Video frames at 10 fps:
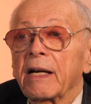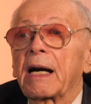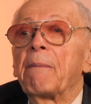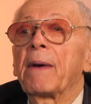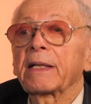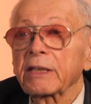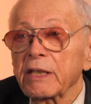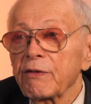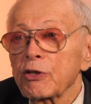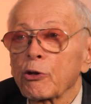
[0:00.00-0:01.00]

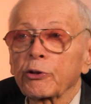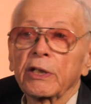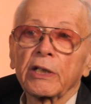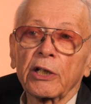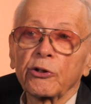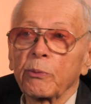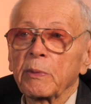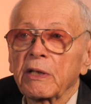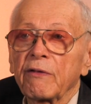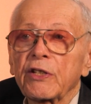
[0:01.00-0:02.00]
командные высоты
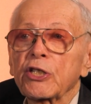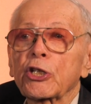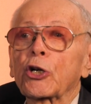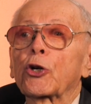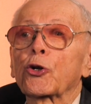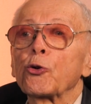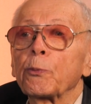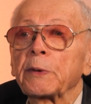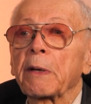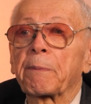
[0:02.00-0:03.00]
экономики в лице
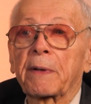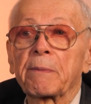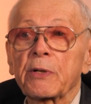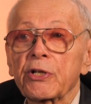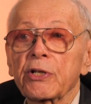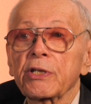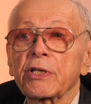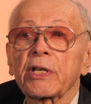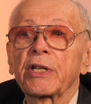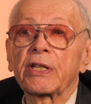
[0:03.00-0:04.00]
крупной
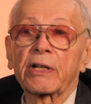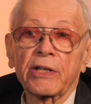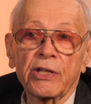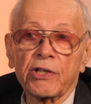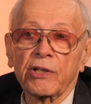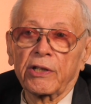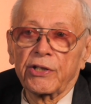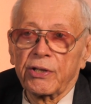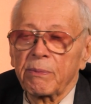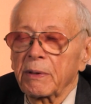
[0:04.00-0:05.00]
промышленности, они, конечно,
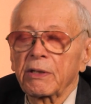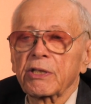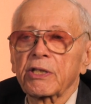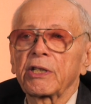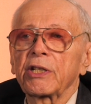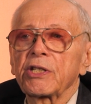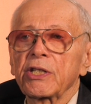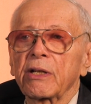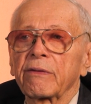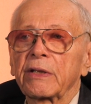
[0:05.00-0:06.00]
должны быть
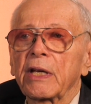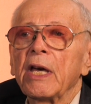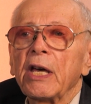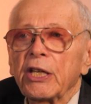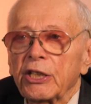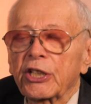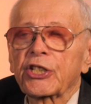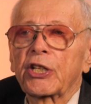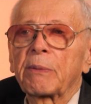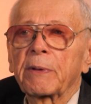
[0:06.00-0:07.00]
национализированы и
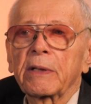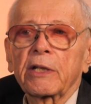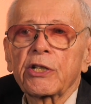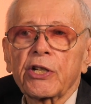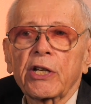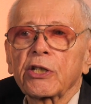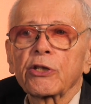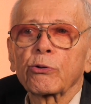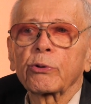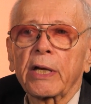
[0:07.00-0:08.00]
должны принадлежать
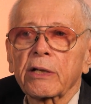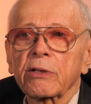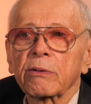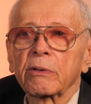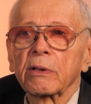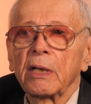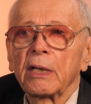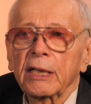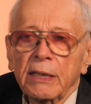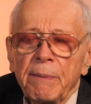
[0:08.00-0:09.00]
государству.
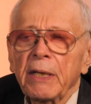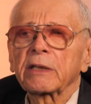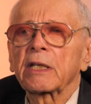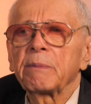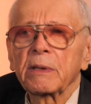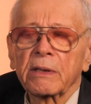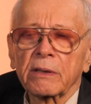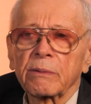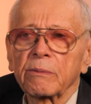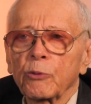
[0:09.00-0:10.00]
Это мелкий
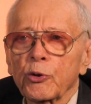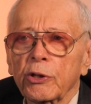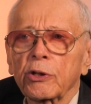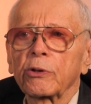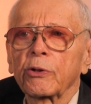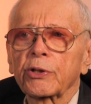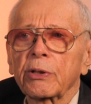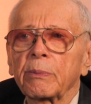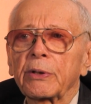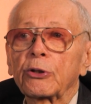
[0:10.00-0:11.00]
бизнес может и
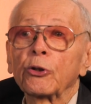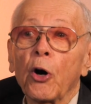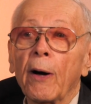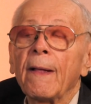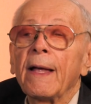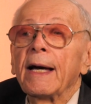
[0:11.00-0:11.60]
должен быть. Но